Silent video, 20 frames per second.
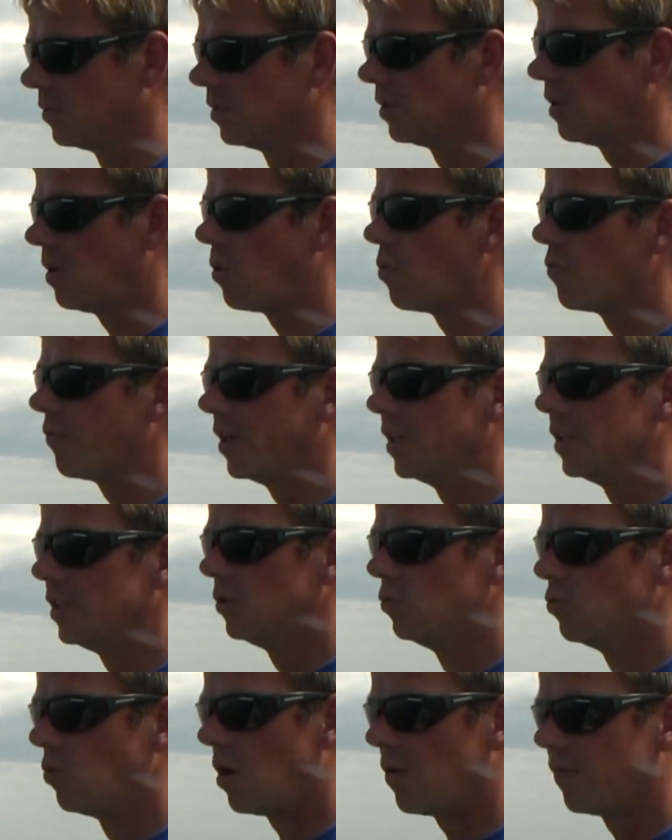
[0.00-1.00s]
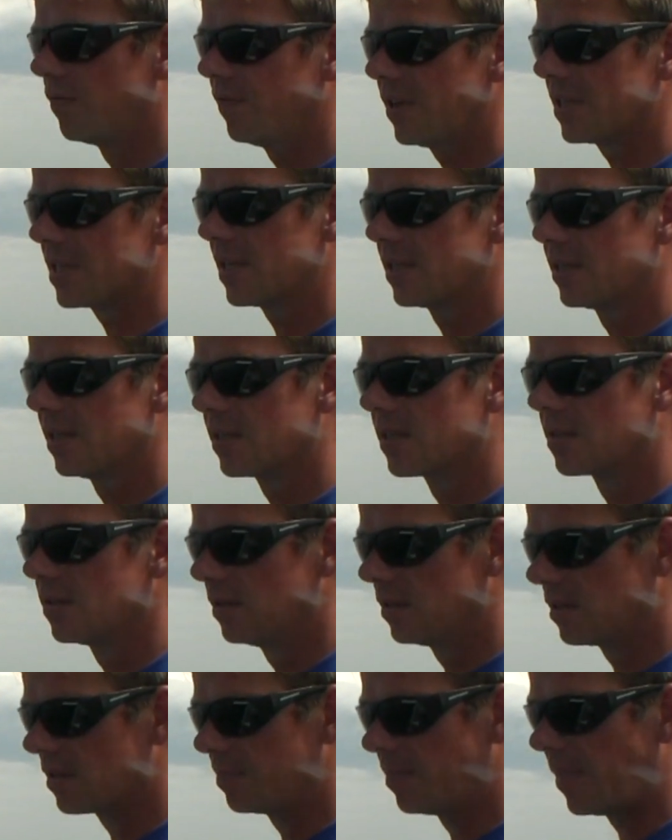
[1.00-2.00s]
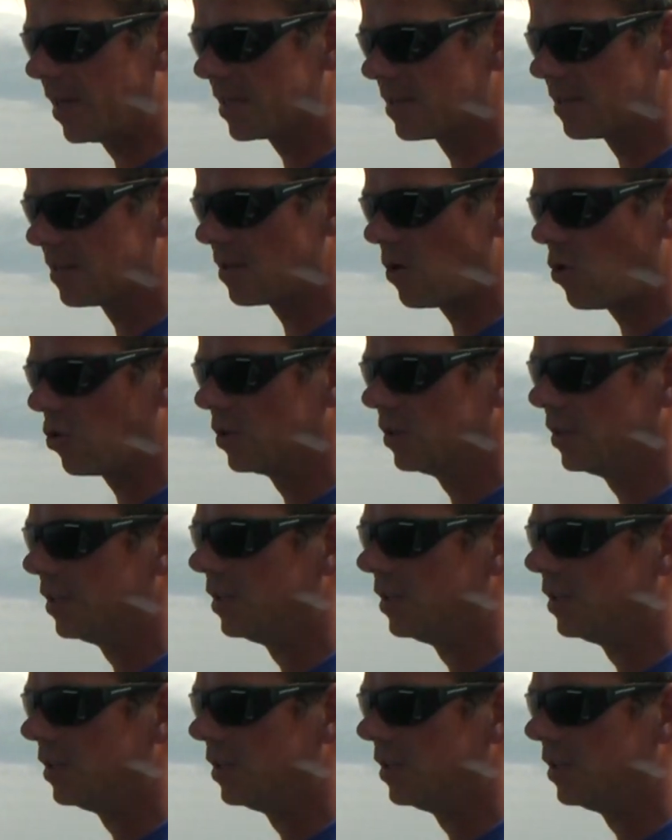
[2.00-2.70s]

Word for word: Ne? Auch wenn die nur auf dem Wasser sitzen, das ist meistens auch ein